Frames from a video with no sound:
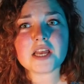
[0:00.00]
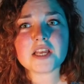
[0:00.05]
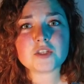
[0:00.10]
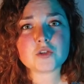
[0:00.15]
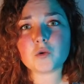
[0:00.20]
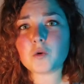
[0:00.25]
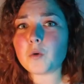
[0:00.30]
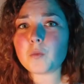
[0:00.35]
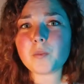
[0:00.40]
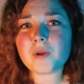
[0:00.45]

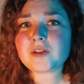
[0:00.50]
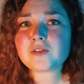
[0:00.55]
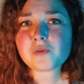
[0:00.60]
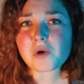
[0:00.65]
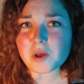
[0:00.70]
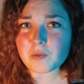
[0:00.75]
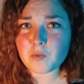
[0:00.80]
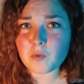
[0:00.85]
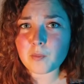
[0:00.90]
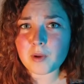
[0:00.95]
son compagnon
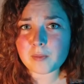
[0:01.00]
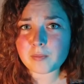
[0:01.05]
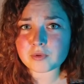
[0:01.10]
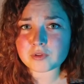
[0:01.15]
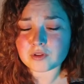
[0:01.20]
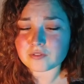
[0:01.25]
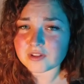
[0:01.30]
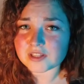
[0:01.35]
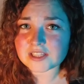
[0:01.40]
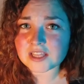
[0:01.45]
répond pas
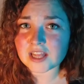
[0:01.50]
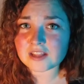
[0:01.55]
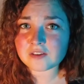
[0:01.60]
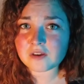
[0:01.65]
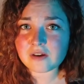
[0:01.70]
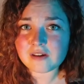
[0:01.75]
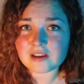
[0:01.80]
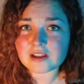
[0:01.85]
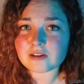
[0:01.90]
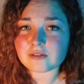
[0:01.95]
pendant
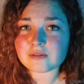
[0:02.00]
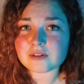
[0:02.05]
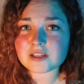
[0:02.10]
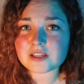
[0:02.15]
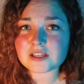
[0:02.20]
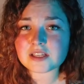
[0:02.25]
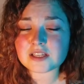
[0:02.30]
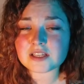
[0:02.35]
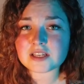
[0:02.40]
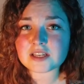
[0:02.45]
24 heures et
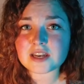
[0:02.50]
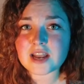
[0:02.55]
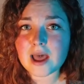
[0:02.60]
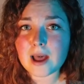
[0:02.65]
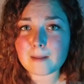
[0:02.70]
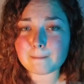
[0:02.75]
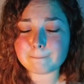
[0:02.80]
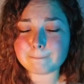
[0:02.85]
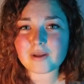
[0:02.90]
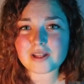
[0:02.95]
lui, il
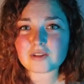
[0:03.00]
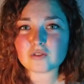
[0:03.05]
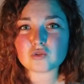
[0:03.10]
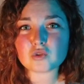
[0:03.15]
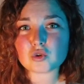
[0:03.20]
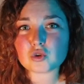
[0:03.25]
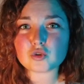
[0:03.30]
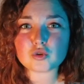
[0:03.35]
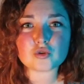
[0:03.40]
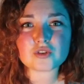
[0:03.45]
n'a pas
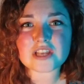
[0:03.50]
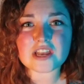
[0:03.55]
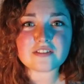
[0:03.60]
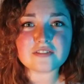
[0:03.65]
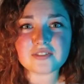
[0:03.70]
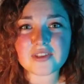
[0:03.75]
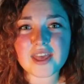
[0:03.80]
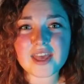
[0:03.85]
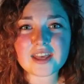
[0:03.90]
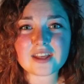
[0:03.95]
d'autre chose à
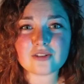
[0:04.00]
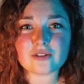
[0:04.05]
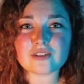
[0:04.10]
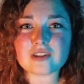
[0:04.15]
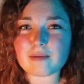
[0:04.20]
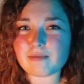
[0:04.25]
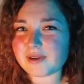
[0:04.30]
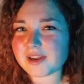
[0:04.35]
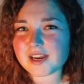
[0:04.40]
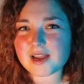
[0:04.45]
faire que
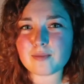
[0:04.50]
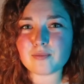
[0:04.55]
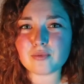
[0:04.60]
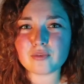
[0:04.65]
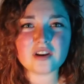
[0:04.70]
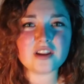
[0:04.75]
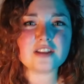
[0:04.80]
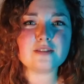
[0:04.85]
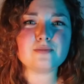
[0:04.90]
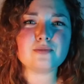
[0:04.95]
d'appeler la
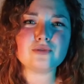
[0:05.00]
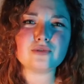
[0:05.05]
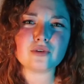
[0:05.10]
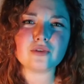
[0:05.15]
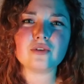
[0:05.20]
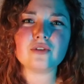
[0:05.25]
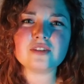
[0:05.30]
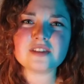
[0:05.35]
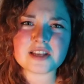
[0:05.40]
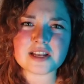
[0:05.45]
police plutôt
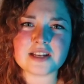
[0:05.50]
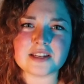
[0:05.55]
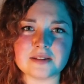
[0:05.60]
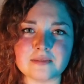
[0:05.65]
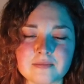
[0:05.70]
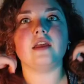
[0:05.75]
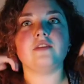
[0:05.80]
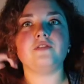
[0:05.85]
que d'y aller.